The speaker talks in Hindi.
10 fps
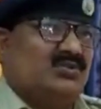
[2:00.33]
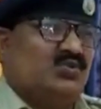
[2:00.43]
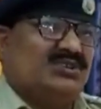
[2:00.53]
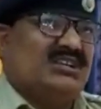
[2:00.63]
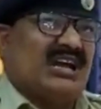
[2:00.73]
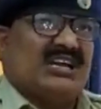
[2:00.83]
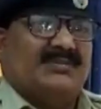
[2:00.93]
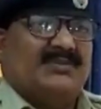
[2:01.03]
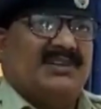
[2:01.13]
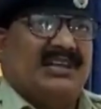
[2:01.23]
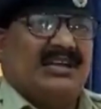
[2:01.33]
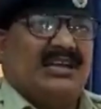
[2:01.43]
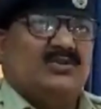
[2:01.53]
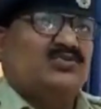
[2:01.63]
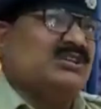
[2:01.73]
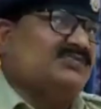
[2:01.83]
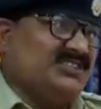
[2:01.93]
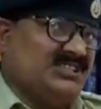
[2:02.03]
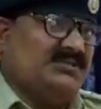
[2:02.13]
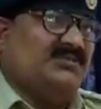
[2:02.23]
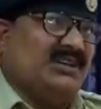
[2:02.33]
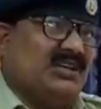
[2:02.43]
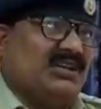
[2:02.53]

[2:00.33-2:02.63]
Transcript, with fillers: लूट के आगे भी मिला है लूट के पीछे भी मिला